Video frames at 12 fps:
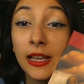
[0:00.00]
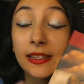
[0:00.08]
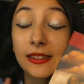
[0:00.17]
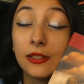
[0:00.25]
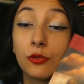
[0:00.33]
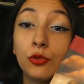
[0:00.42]

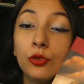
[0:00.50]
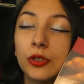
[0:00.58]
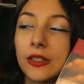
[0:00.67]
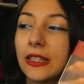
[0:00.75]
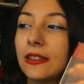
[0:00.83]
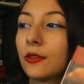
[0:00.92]
C'est une
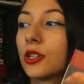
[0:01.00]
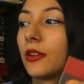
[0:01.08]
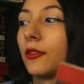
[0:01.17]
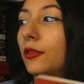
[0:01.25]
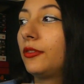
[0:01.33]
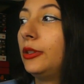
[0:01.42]
autrice que
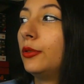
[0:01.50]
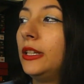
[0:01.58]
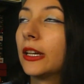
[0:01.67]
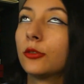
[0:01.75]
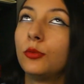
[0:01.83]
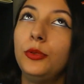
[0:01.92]
j'avais envie de
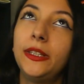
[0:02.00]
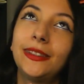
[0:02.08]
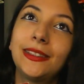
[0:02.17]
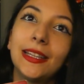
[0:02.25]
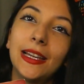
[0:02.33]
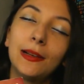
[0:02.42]
lire depuis
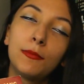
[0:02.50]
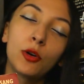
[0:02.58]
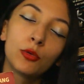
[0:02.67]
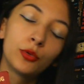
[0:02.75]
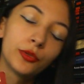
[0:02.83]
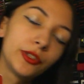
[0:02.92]

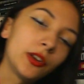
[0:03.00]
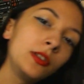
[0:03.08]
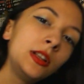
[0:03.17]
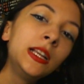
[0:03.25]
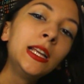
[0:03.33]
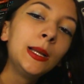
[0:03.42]
tellement
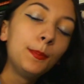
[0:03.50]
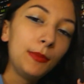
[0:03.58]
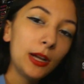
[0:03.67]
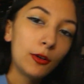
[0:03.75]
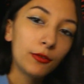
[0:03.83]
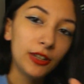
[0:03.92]
longtemps.
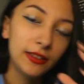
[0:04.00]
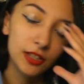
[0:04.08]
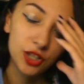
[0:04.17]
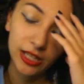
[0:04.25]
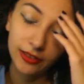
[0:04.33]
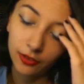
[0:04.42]
Mais en fait,
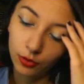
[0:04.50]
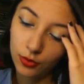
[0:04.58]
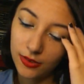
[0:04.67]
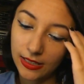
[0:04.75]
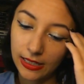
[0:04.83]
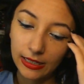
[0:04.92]
j'attends
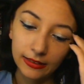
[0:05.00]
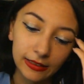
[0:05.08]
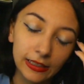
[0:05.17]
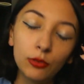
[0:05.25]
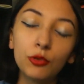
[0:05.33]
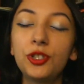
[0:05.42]
que sa
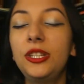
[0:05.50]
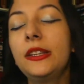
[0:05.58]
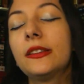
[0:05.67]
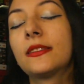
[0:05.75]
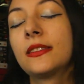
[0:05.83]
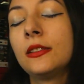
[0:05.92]

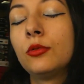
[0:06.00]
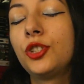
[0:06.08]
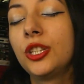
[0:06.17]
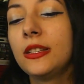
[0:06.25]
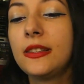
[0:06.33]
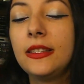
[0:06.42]
trilogie
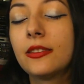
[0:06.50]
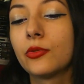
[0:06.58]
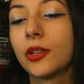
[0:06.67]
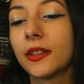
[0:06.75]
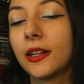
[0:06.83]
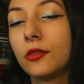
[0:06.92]
Xenogenesis
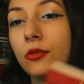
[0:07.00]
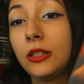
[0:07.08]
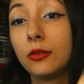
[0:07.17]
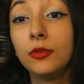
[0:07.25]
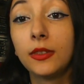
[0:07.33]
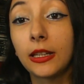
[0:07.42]
soit
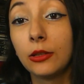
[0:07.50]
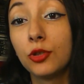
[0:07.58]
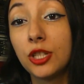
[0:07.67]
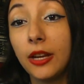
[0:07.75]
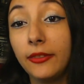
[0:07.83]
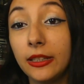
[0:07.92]
traduite, une
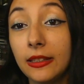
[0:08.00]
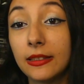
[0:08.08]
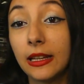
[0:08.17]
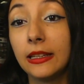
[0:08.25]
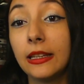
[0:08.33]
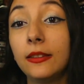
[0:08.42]
trilogie avec des
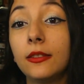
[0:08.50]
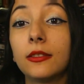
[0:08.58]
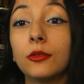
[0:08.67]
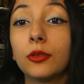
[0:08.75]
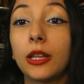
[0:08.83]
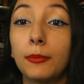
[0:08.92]

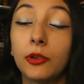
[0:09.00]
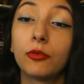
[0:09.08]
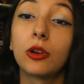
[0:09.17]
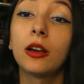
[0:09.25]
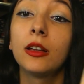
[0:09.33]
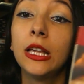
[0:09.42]
aliens notamment,
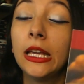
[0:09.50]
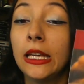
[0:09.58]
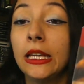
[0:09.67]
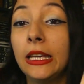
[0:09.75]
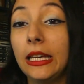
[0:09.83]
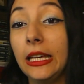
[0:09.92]
voilà.
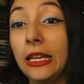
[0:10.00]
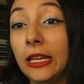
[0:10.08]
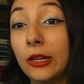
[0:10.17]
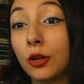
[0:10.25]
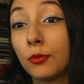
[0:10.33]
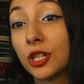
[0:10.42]

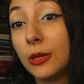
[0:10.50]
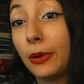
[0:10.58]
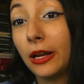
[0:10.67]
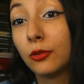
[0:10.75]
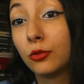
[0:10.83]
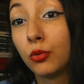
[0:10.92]
Et comme j'ai
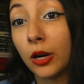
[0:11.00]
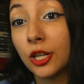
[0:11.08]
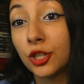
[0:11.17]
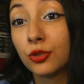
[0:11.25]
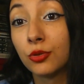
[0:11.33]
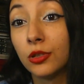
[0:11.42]
pas le
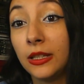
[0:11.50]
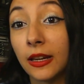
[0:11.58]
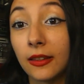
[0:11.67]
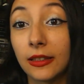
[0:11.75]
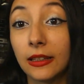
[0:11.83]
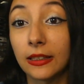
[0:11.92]
courage de
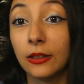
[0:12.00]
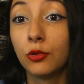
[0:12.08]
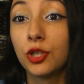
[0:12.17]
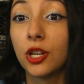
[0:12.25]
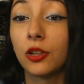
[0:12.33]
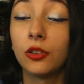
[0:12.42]
lire sa
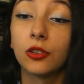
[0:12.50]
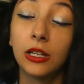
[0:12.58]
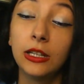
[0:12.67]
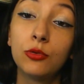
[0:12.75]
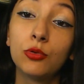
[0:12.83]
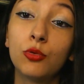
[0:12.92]
trilogie en
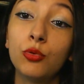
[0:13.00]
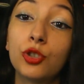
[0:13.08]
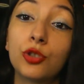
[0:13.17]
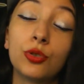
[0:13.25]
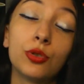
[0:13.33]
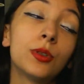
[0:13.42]
anglais, du coup,
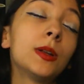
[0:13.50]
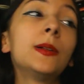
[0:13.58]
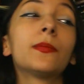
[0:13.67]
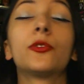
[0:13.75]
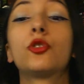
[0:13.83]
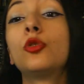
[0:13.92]
je,
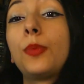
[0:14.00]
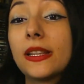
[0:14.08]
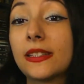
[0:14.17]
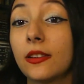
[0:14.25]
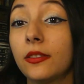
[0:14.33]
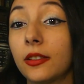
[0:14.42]

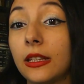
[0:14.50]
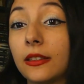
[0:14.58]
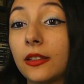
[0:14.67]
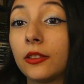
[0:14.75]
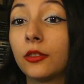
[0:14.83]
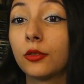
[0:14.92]
patiente en
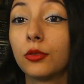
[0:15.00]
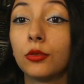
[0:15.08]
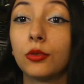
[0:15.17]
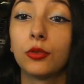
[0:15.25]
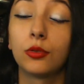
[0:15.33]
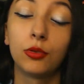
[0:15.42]
attendant que,